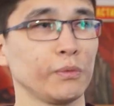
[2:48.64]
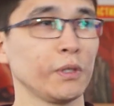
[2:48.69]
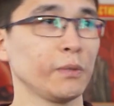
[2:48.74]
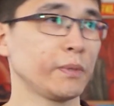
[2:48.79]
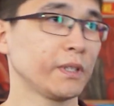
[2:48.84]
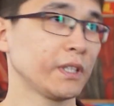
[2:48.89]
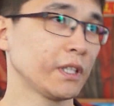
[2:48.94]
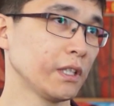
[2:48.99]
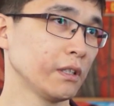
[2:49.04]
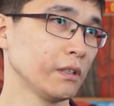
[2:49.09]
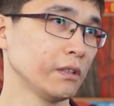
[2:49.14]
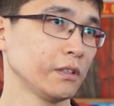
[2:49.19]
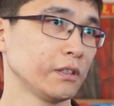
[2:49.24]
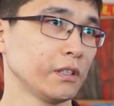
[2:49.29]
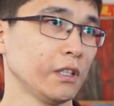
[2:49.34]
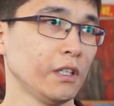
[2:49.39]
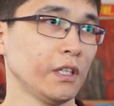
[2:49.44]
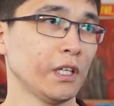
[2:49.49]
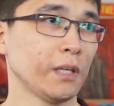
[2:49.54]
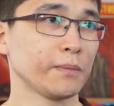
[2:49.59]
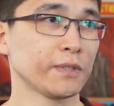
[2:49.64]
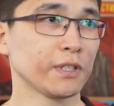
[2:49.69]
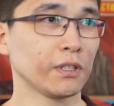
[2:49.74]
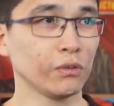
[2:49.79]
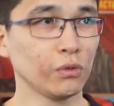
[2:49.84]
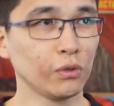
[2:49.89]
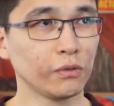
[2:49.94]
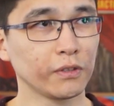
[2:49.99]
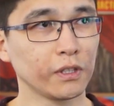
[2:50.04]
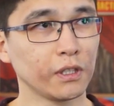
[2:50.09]
Мне понравилась
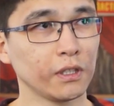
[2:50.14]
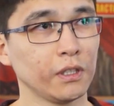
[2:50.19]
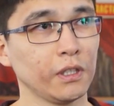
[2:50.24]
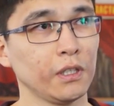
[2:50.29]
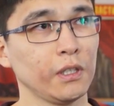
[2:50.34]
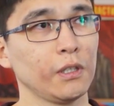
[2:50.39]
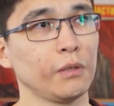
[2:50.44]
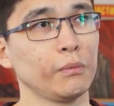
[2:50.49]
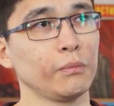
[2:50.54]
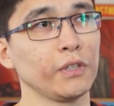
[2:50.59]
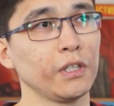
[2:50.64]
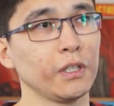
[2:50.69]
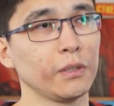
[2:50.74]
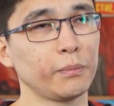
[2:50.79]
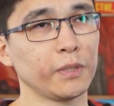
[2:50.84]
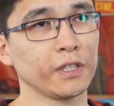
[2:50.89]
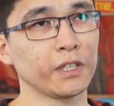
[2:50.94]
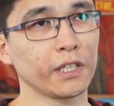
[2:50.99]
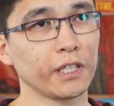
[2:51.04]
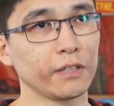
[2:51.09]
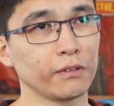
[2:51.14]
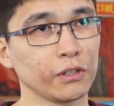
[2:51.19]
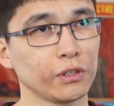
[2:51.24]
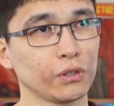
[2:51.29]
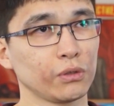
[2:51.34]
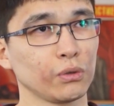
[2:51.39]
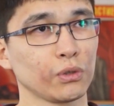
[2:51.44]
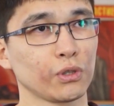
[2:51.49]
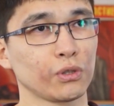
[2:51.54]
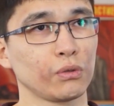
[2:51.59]
обстановка, мне понравилось
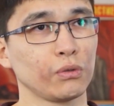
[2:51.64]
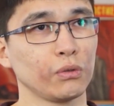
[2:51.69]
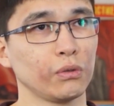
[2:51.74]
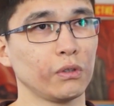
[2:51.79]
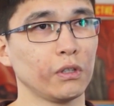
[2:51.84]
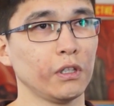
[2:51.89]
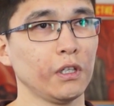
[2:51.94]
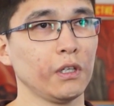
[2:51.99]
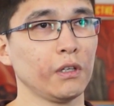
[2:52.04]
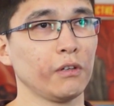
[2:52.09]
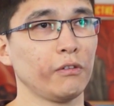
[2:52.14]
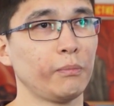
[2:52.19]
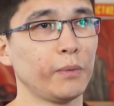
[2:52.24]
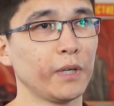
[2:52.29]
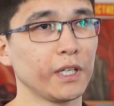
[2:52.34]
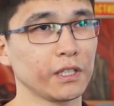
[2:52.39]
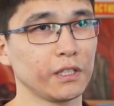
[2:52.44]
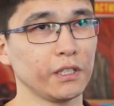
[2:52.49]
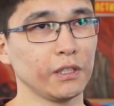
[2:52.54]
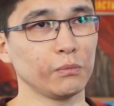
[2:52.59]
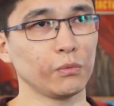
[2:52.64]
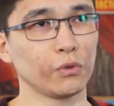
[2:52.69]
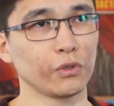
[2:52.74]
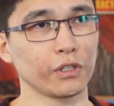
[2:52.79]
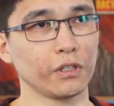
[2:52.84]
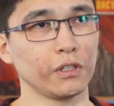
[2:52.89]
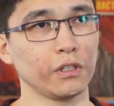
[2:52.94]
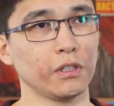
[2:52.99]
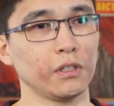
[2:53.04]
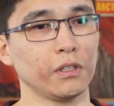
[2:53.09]
то, что в партии
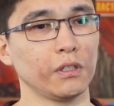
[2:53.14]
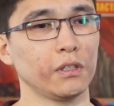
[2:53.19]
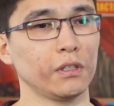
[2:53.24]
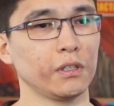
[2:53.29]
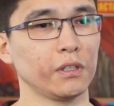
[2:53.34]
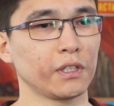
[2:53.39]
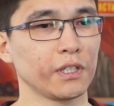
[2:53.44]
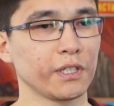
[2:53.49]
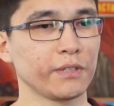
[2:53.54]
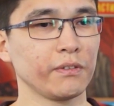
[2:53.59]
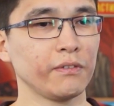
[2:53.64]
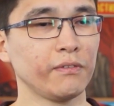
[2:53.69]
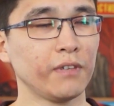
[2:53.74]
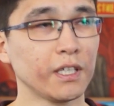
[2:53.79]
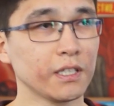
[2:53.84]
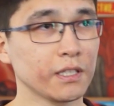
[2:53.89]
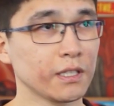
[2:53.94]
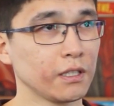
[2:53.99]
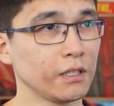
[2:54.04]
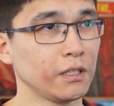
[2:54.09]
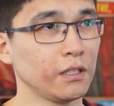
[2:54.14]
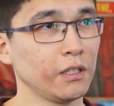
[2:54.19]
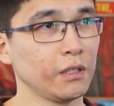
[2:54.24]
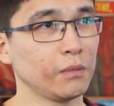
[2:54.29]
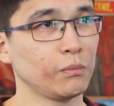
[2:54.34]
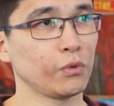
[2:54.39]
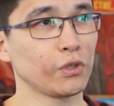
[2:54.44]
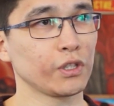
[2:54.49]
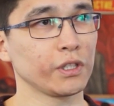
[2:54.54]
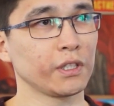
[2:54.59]
можно развиваться,
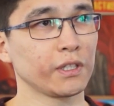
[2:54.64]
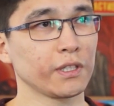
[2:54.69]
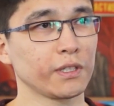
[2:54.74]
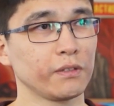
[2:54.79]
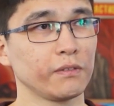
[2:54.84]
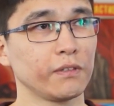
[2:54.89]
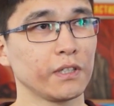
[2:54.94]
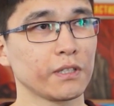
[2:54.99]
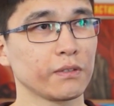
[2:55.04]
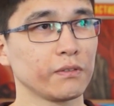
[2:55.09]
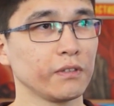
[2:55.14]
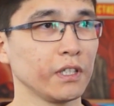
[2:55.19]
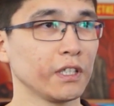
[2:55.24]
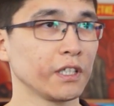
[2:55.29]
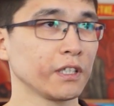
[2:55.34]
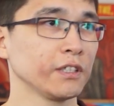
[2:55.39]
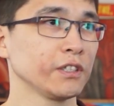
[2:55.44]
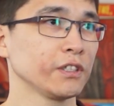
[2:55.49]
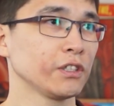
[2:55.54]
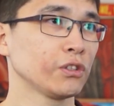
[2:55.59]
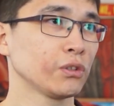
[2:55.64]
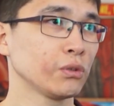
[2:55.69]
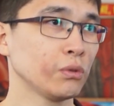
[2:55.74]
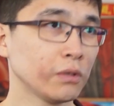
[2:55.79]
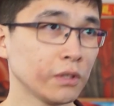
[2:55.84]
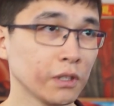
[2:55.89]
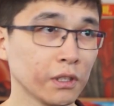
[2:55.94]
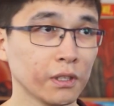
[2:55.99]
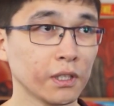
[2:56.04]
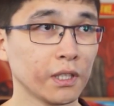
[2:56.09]
можно развивать свои
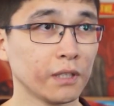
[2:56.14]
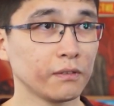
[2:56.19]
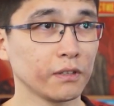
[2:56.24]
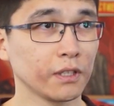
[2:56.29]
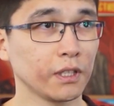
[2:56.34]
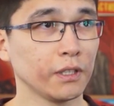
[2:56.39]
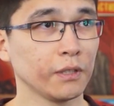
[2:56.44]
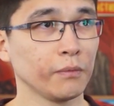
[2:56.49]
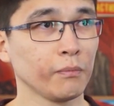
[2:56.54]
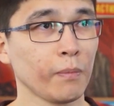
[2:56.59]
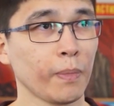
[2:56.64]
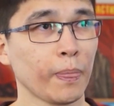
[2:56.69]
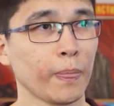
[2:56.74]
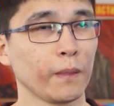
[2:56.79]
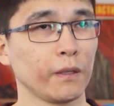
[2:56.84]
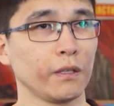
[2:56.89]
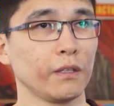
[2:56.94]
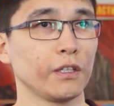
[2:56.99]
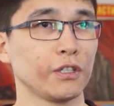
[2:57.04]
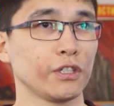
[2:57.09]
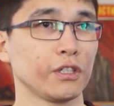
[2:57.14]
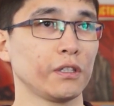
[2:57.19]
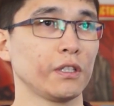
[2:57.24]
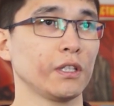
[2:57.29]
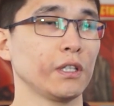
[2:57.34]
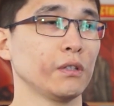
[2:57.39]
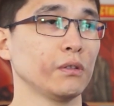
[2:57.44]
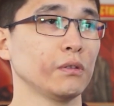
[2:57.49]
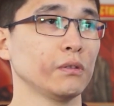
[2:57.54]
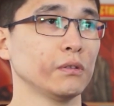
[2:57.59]
организационные навыки. Я
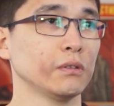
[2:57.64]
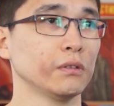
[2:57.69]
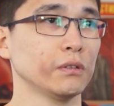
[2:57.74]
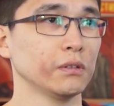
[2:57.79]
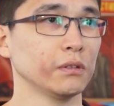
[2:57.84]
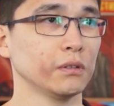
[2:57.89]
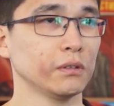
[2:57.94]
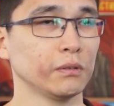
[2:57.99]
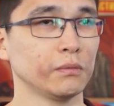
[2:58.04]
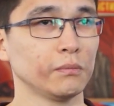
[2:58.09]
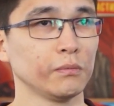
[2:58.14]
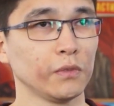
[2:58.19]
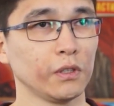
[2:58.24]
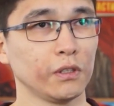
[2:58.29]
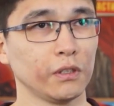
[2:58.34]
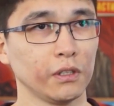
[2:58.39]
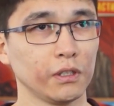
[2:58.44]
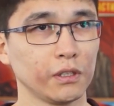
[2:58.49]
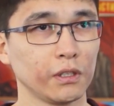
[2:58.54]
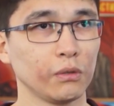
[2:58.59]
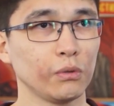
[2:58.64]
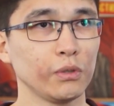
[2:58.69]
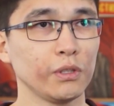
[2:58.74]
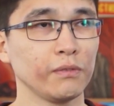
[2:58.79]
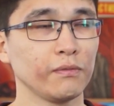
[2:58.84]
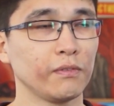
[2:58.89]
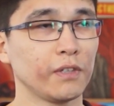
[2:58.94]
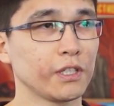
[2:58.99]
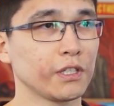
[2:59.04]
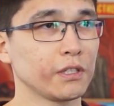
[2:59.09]
считаю, э, это
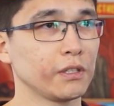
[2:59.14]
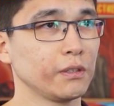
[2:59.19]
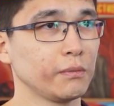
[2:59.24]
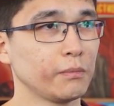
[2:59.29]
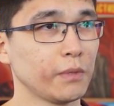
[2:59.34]
очень важный